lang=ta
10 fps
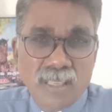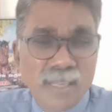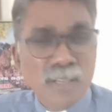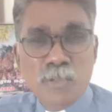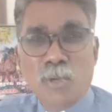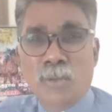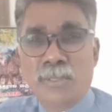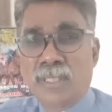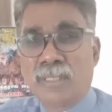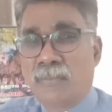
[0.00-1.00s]
என்ன சொல்ல
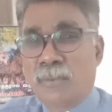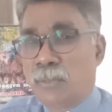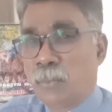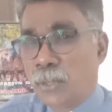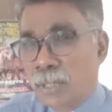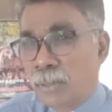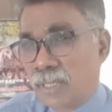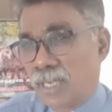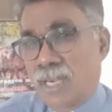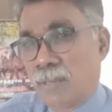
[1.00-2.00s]
வருது புரியும்
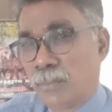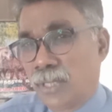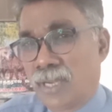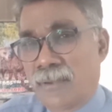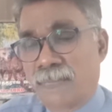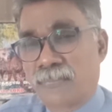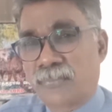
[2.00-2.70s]
என்று நான் நம்புகிறேன்